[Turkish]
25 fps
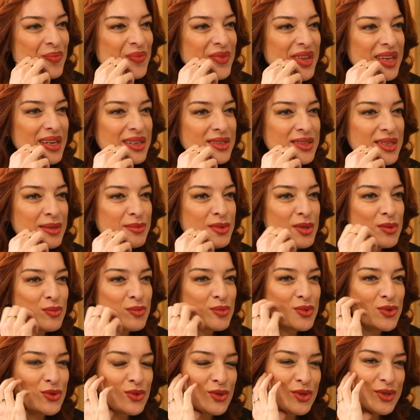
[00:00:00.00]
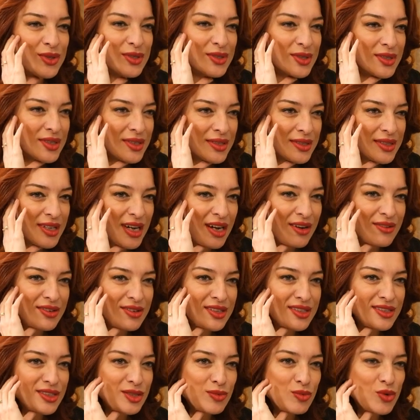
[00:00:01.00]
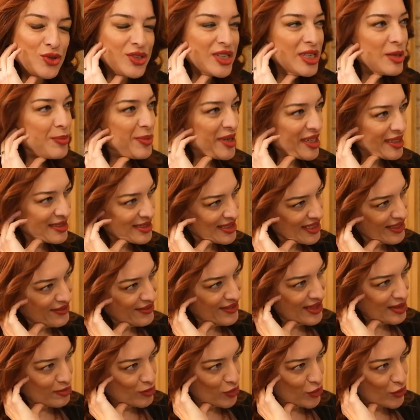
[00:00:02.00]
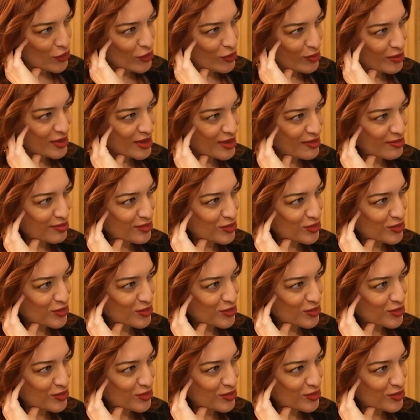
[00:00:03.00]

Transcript: E, tabii bu e, davranış modeli pek sevilmiyor bizim